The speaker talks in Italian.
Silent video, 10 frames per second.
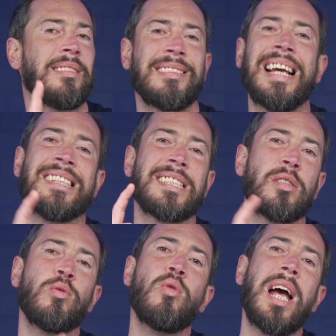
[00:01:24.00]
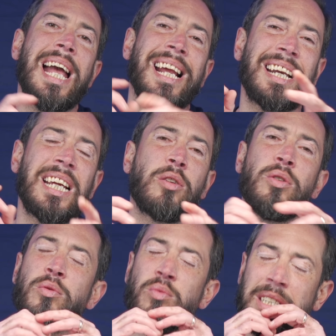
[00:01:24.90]
Sense 2 è ricco
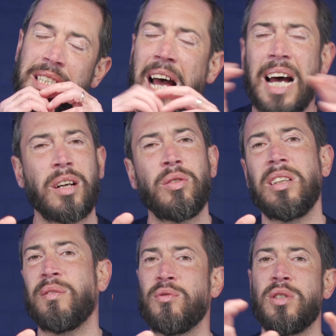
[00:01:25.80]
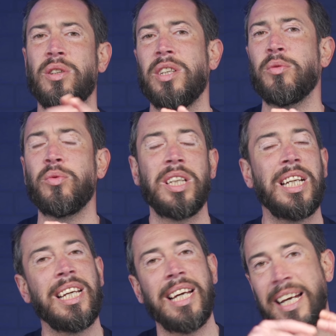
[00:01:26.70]
di un sacco di funzioni
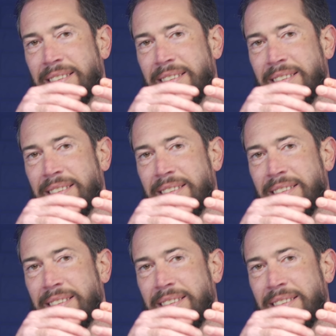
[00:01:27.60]
utili e